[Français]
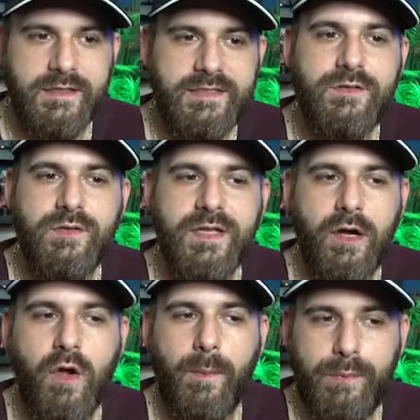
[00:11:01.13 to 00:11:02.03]
si ce n'est
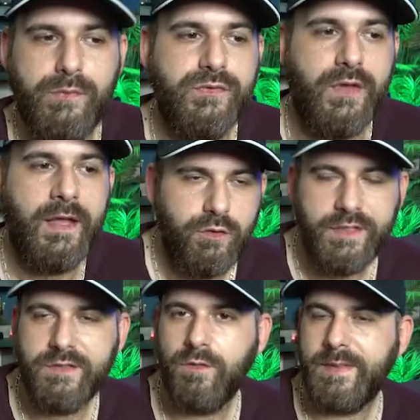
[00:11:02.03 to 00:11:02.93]
encore plus.
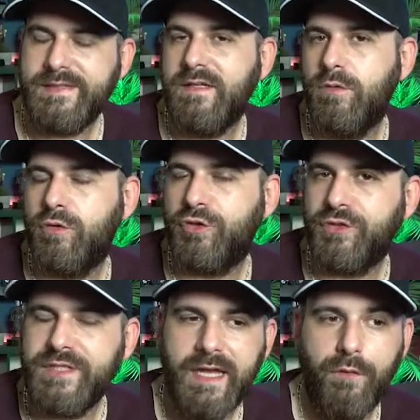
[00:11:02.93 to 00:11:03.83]
Donc ils ont passé le
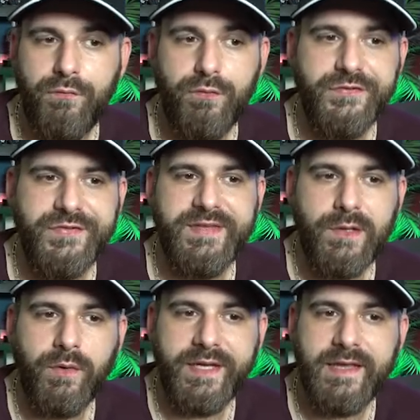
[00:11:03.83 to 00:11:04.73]
chantier à Full
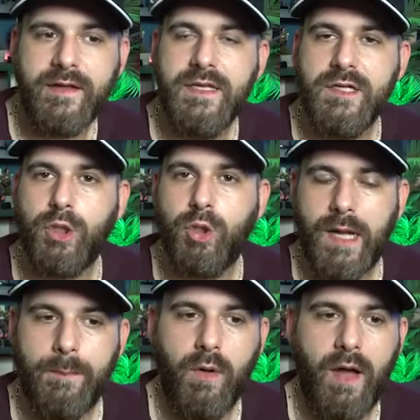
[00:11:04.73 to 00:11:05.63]
Theory, hein. ils
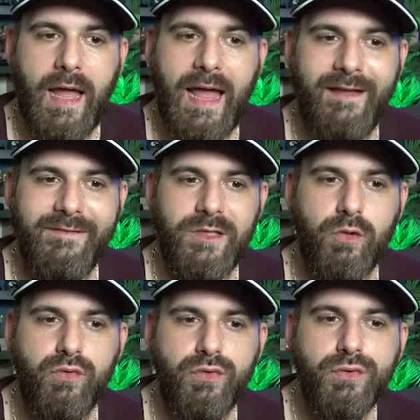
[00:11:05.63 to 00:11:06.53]
collaborent
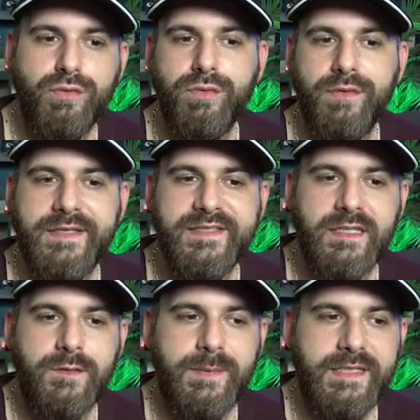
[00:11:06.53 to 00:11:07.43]
avec eux du coup, ils
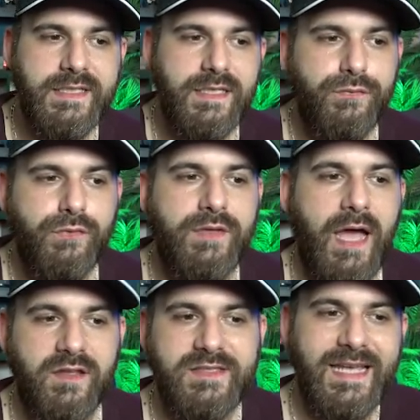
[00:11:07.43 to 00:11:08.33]
expliquent qu'il
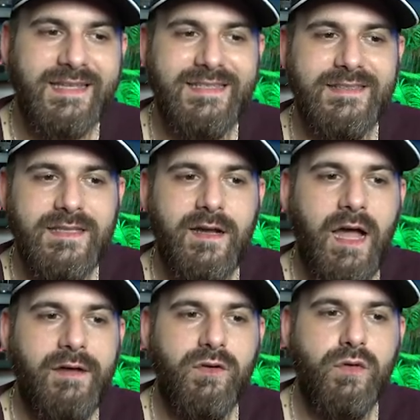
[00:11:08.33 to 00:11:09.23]
faudra un certain
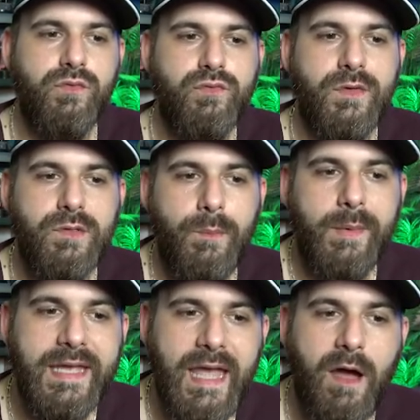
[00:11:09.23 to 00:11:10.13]
temps avant que nous soyons soyons
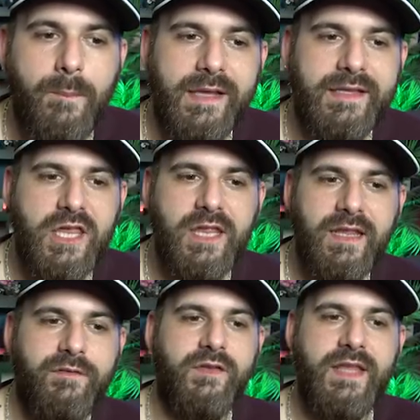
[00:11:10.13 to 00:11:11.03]
prêts à en partager
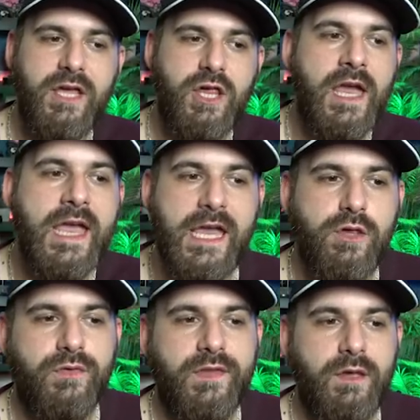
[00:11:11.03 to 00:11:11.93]
davantage et
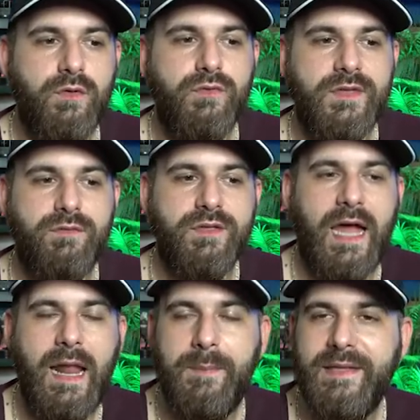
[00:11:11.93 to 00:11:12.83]
je sais que ça
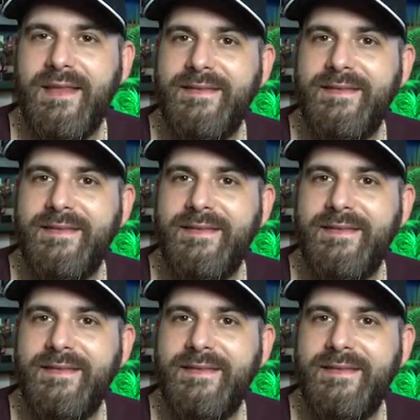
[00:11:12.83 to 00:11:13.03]
vaudra la peine